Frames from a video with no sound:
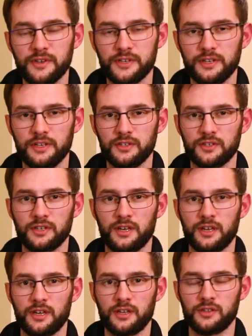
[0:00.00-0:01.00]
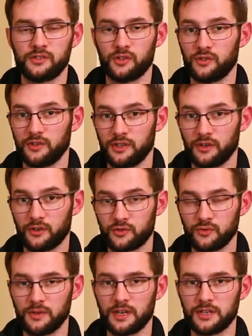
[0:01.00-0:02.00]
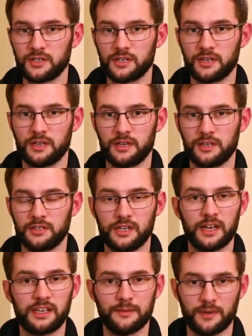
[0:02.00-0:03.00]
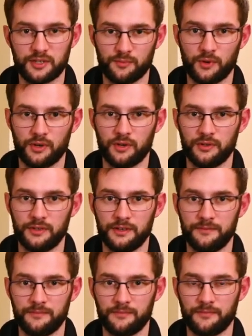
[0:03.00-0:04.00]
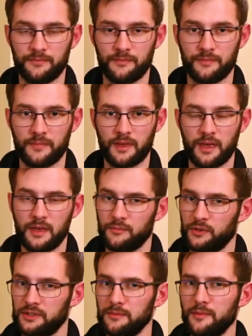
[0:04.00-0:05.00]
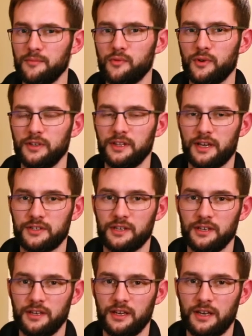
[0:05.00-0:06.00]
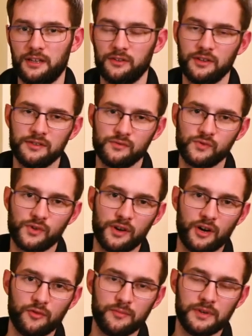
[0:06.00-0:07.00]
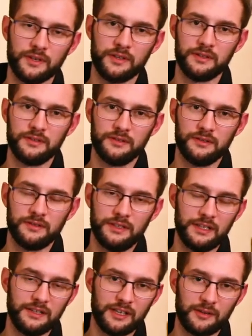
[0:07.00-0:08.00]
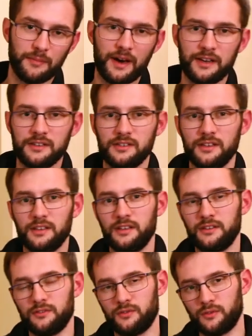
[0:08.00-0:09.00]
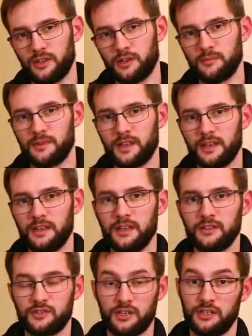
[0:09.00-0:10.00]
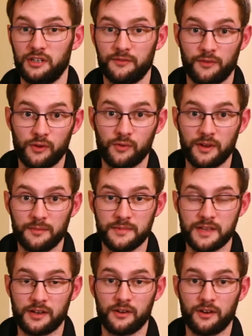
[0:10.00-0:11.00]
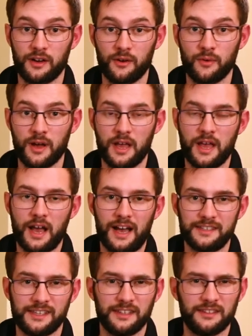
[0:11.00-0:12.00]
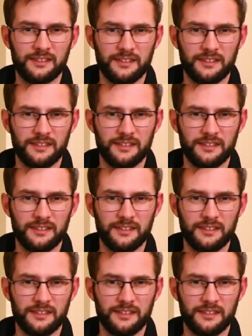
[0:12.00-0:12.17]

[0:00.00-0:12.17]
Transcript: myślisz, co do niego czujesz czy jakie masz poglądy. Bo gdyby było inaczej, to Jezus kochałby jednych bardziej, drugich mniej, trzecich w ogóle by nie kochał, a za